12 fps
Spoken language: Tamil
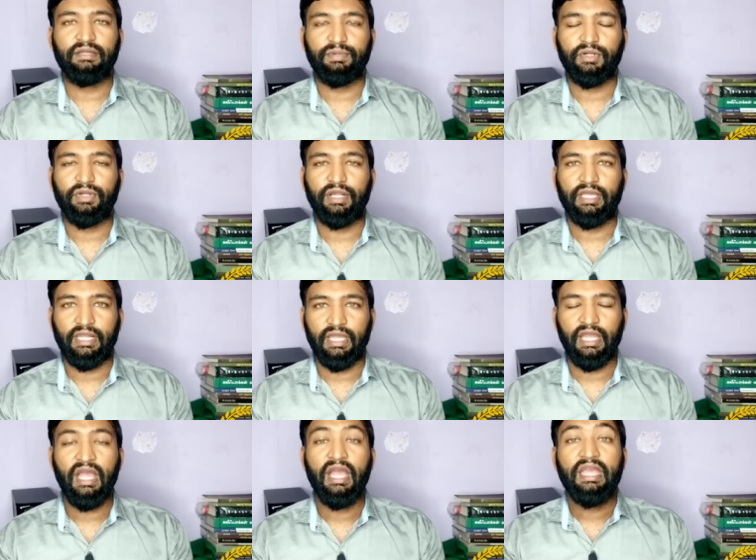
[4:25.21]
ஆன படம்
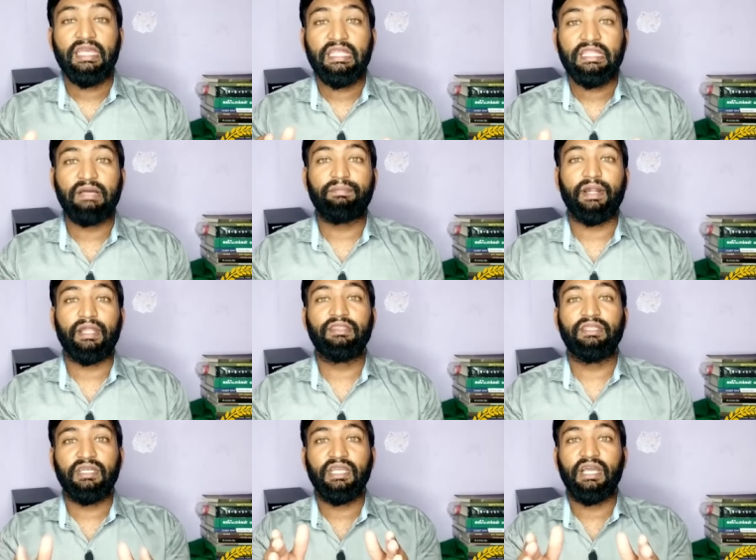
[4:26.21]
நினைக்கிறேன் இந்த
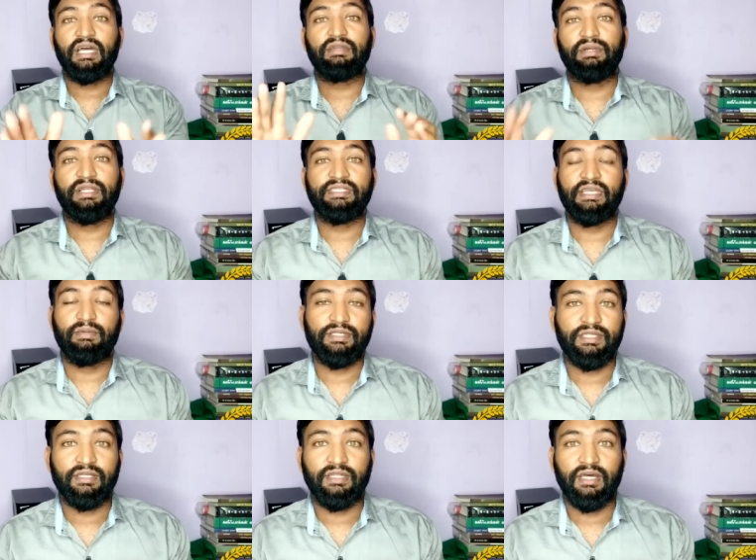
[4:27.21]
படத்துக்கு ஏராளமான ரமன்
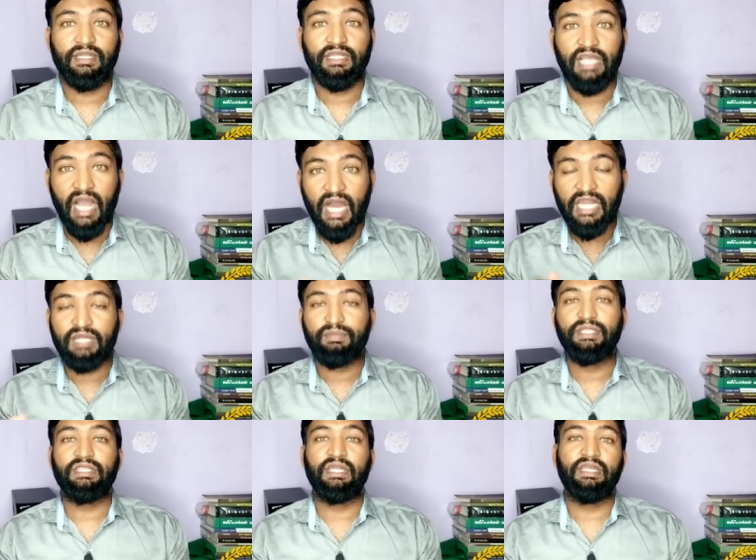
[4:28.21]
இசையமைச்சிருக்கிறாரு
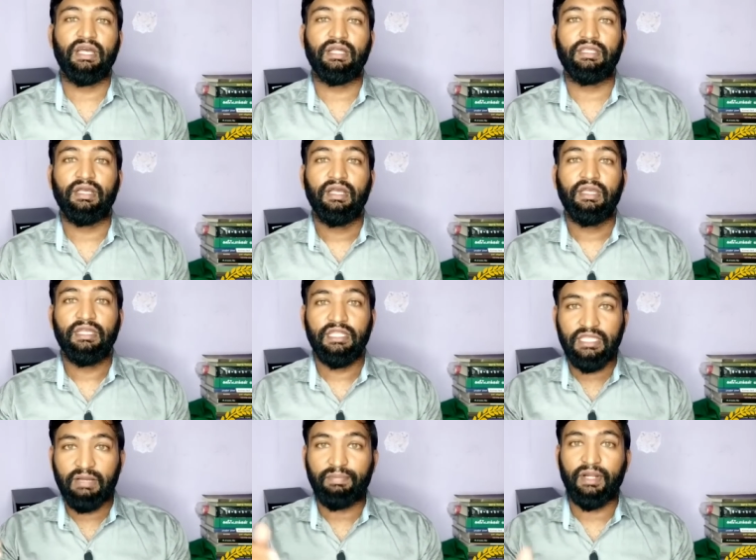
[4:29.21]
யாருக்குமே தெரியாது
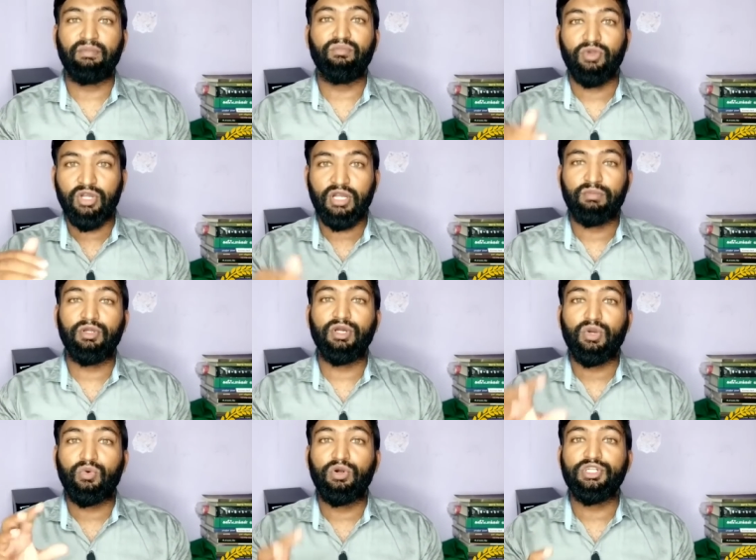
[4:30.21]
இந்த படம் முழுக்க
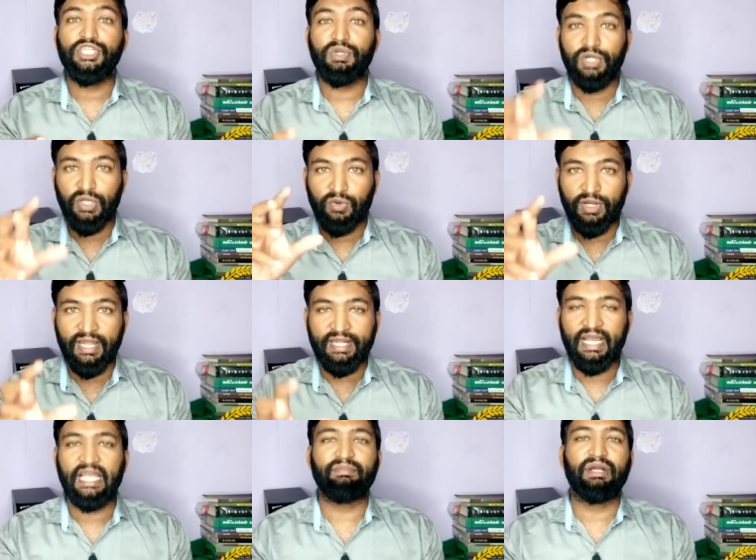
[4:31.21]
முழுக்க கோட்சேவுடைய கொள்கை
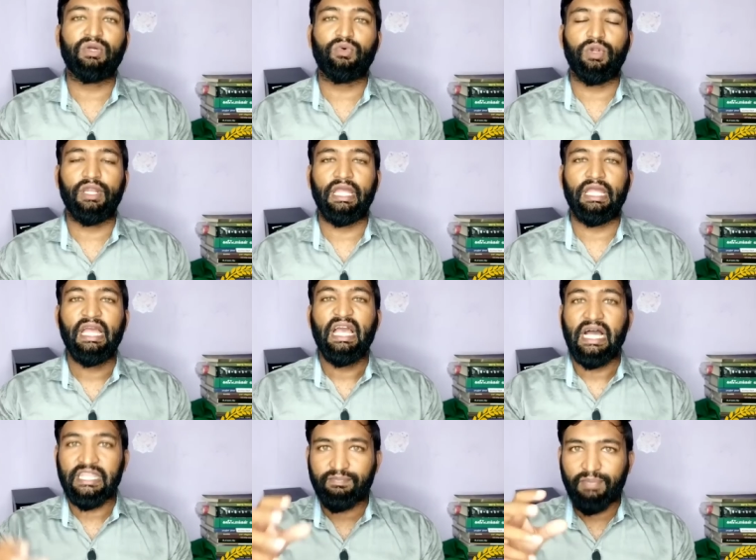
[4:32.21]
நியாயமான கொள்கை
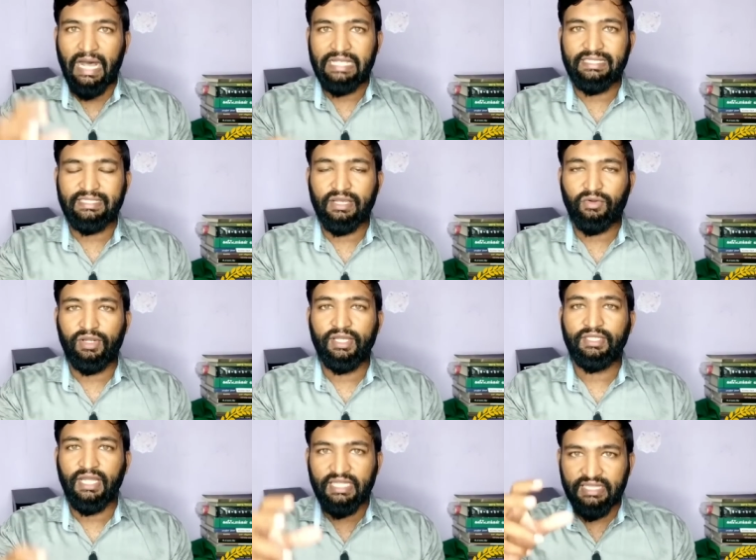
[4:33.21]
அந்த பாசிச
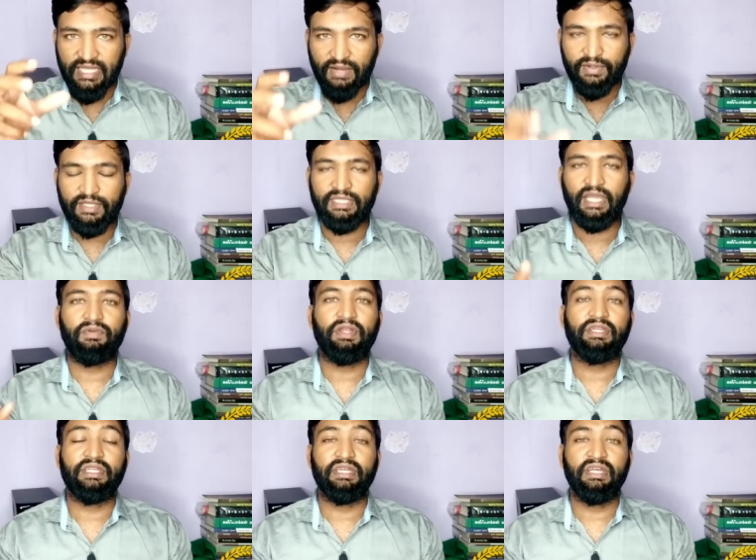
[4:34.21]
கொள்கை தான் இந்தியாவுக்கு தேவை
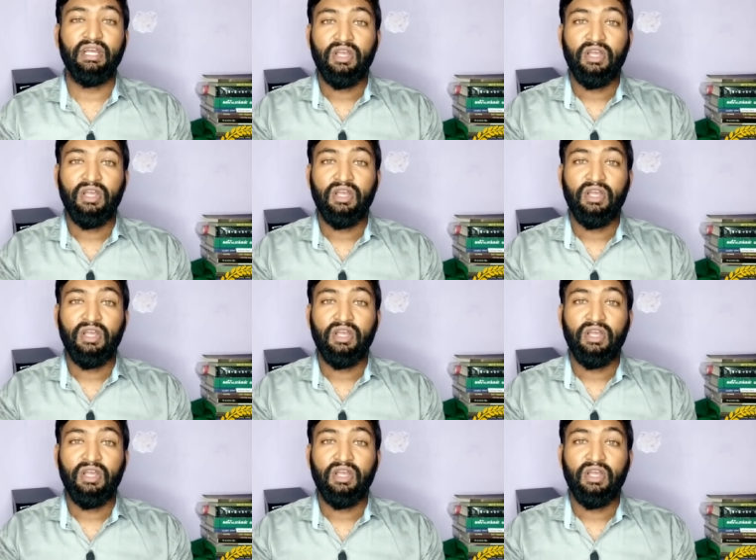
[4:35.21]
என்று